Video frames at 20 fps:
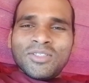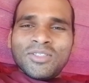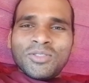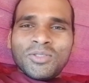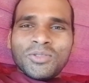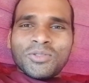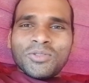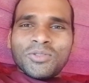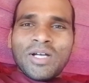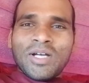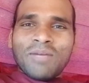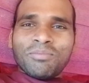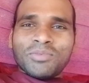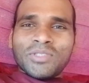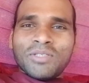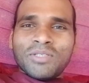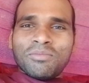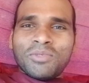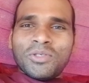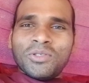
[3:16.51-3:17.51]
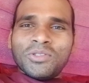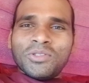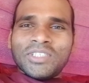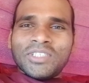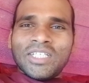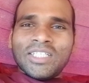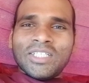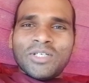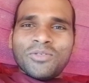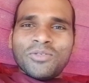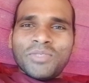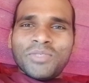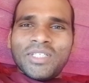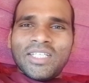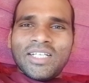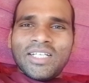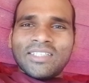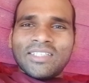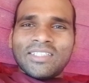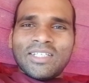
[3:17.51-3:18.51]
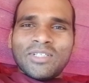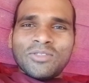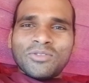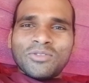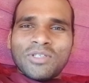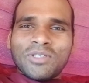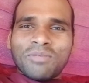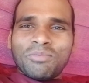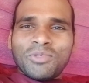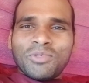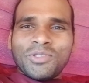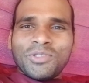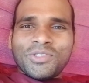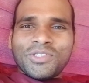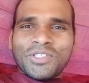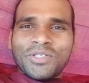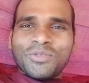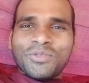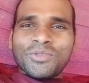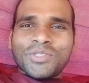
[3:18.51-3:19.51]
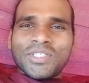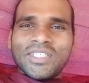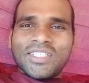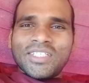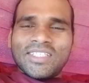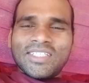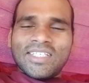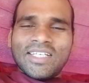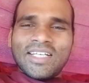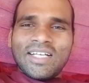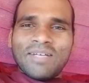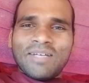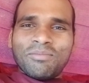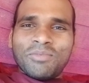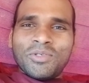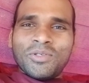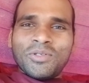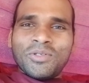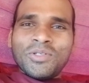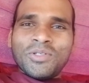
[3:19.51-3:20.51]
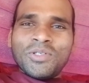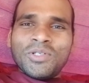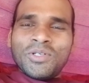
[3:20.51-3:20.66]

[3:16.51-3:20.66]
दोस्तों आपसे बहुत ज़्यादा उम्मीद रखता हूँ सपोर्ट ज़रूर कीजिएगा आप लोग